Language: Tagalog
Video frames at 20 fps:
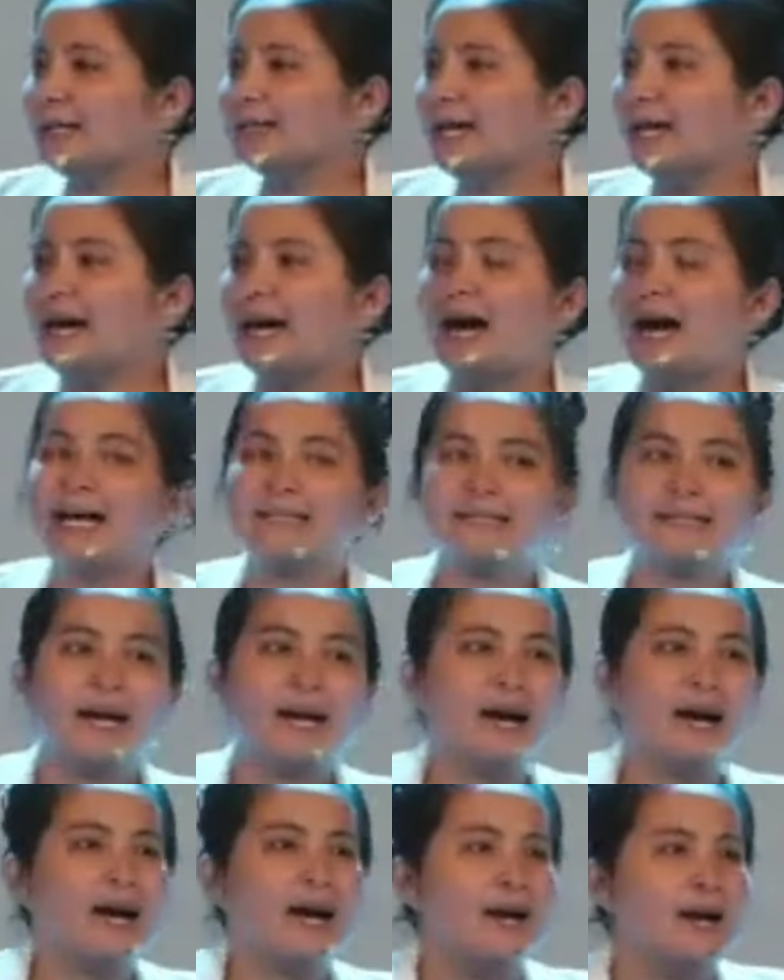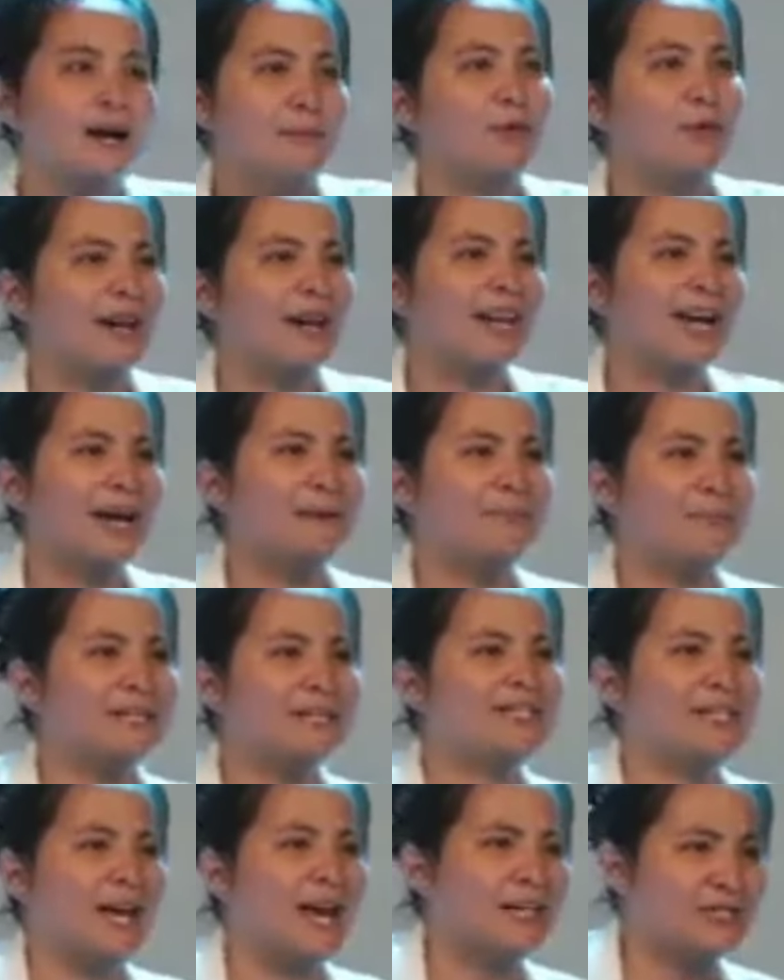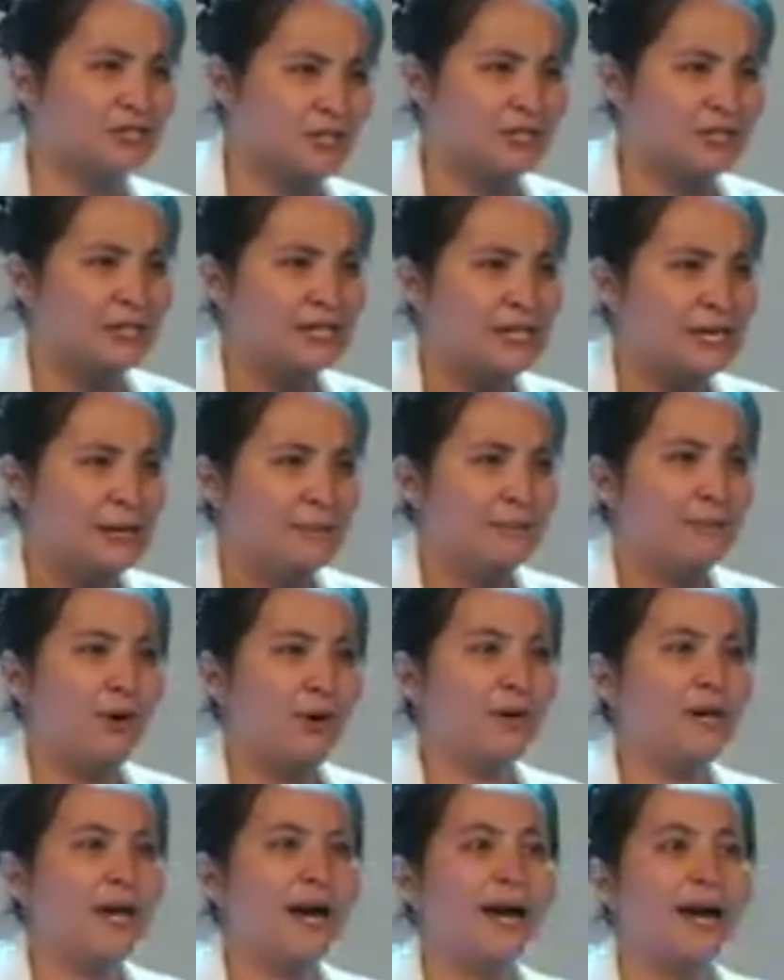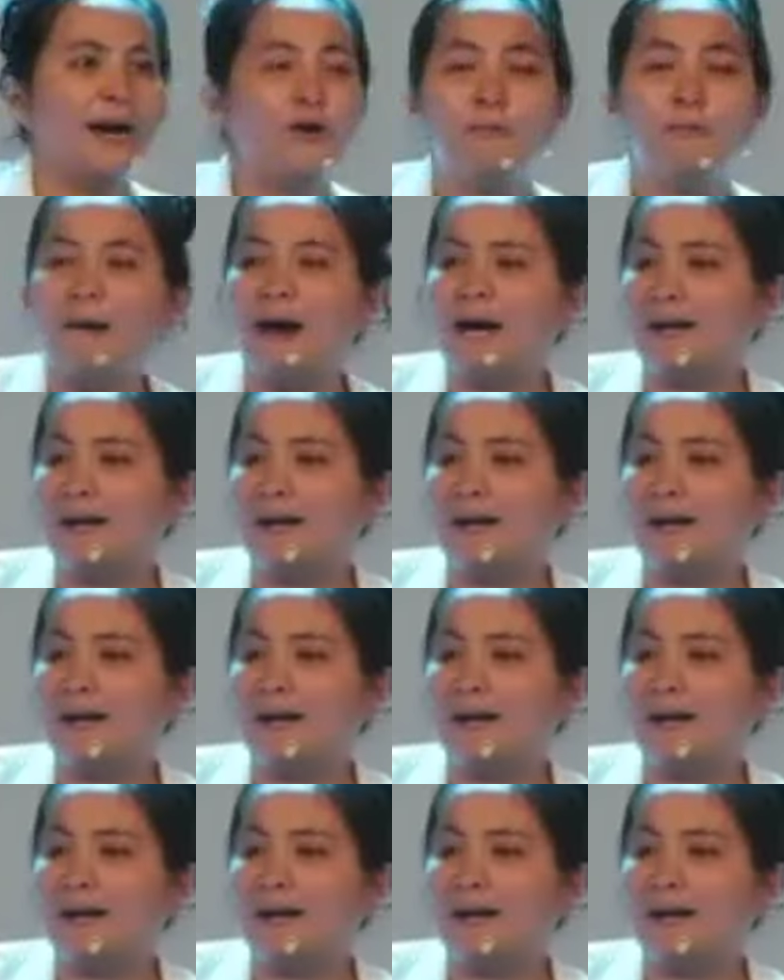tagaasa ka, mura ma-judge. Munang ang uban,